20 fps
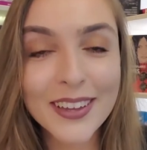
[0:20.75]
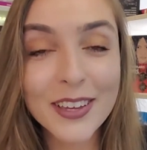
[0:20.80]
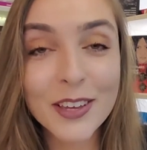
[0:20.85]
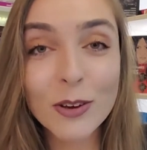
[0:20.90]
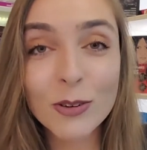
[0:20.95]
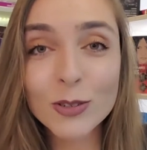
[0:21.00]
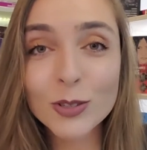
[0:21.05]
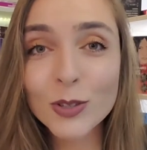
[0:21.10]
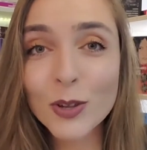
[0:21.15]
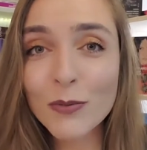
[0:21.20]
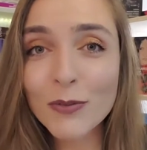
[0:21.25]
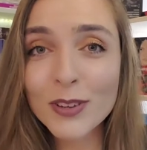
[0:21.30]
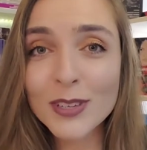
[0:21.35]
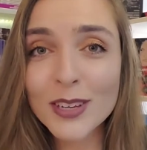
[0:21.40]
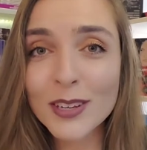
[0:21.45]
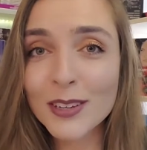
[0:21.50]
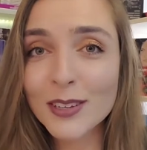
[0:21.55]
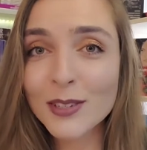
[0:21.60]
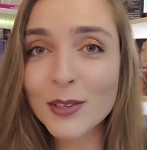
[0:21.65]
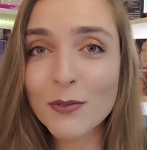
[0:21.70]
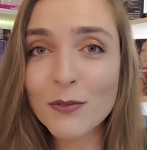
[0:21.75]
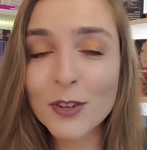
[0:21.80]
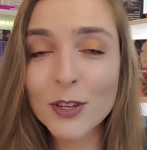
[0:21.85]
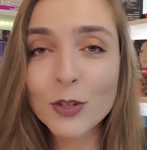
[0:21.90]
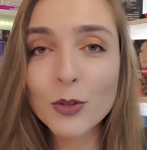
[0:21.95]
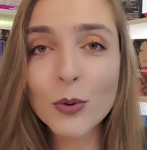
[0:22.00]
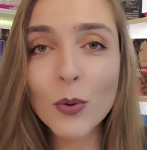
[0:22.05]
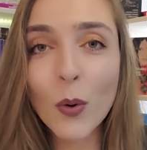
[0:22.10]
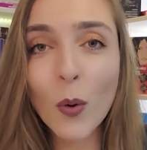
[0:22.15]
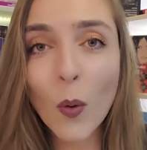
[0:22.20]
E eu estou fazendo esse
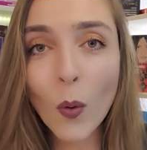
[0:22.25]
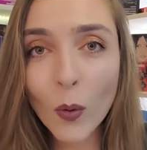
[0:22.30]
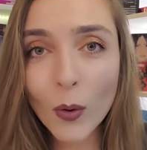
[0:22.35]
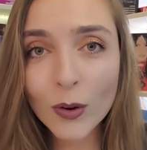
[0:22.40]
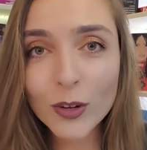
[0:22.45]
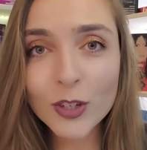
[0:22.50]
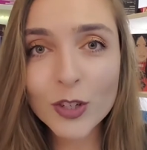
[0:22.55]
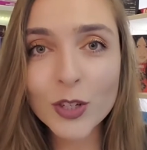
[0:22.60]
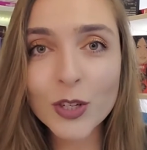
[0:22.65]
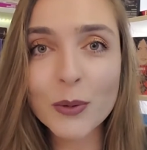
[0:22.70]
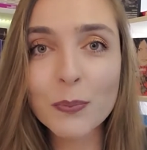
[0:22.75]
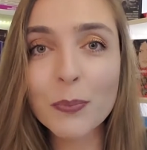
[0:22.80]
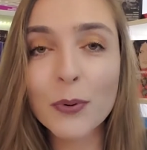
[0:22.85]
vídeo hoje,